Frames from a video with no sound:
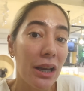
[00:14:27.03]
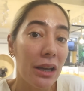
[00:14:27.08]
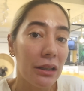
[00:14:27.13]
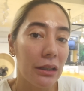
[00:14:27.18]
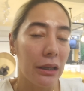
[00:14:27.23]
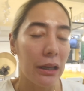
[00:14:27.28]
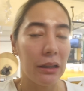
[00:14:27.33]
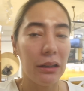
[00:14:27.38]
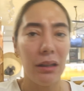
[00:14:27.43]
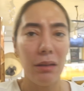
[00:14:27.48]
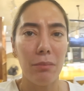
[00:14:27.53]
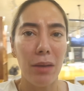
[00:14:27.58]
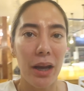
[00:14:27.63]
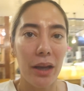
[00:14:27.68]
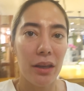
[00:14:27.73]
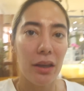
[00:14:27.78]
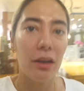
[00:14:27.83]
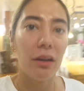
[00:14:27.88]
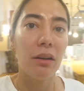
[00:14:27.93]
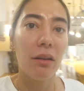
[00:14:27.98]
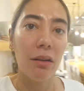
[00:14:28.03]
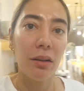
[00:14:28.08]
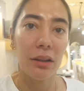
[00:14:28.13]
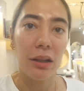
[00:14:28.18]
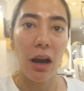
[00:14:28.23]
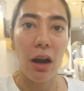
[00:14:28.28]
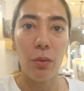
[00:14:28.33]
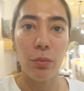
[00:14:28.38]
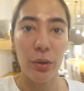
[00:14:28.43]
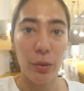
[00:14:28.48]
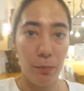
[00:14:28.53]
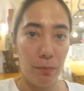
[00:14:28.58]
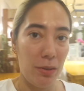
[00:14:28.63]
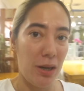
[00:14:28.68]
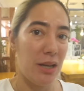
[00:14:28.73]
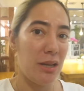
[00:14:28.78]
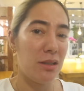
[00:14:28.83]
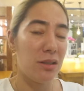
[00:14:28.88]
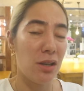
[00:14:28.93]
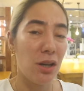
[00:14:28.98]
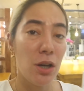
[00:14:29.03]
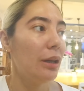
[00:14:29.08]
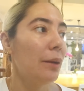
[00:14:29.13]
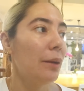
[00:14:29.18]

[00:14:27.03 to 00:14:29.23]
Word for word: ganyan, di ba, here on our place.